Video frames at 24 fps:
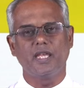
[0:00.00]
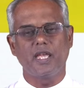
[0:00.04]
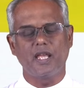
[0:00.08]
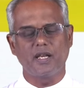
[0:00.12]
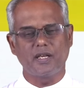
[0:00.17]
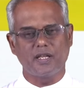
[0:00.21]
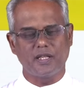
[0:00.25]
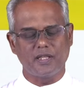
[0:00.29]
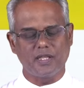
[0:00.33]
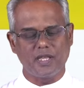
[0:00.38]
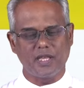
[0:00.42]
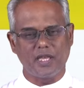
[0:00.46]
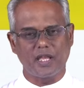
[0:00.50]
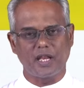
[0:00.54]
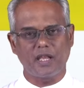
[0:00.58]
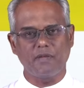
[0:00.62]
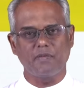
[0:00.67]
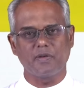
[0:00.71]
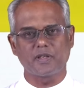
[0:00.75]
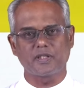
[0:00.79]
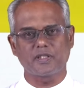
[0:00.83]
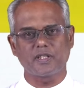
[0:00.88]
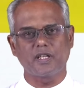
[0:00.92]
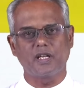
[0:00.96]
என்ற இந்த இறை
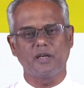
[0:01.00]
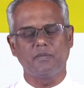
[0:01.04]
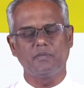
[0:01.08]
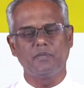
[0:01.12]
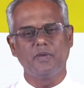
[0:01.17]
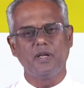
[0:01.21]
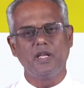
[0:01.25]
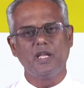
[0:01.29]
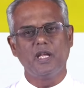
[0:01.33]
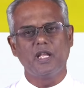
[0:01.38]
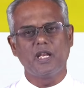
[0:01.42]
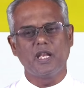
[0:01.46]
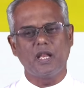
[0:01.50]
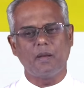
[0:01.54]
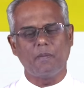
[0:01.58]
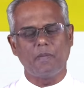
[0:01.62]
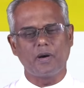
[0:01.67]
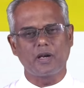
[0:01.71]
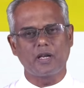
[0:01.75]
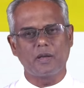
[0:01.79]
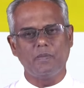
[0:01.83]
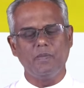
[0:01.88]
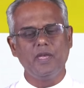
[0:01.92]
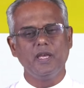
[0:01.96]
வசனம்
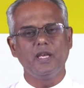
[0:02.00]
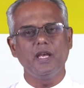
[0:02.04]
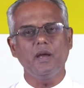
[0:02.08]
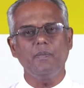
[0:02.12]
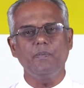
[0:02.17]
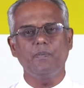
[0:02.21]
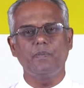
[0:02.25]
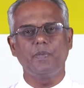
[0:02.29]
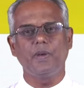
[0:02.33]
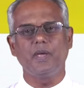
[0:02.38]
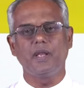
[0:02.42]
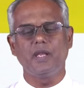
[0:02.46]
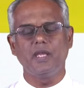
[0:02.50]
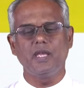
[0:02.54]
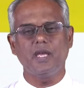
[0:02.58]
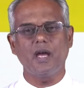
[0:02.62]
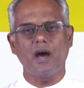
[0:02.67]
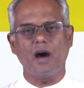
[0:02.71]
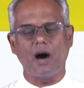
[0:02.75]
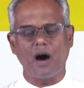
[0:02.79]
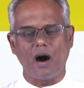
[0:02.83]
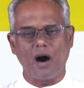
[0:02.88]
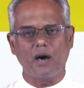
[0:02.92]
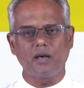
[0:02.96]
நமக்கு மிக பெரிய
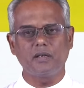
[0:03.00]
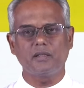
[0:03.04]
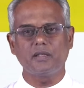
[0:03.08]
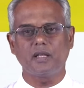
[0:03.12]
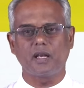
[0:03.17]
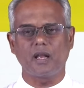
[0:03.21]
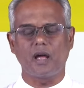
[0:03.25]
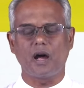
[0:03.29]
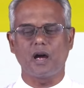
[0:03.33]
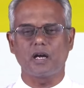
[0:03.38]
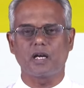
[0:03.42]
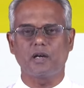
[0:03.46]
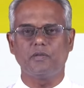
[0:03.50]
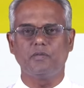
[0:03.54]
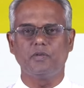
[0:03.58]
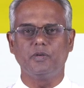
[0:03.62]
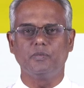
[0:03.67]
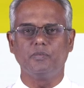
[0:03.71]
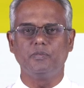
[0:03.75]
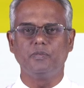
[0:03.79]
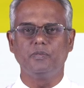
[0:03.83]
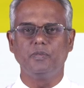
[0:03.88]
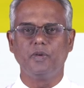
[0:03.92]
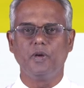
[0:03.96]

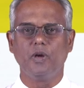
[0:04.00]
ஆறுதலாகவும்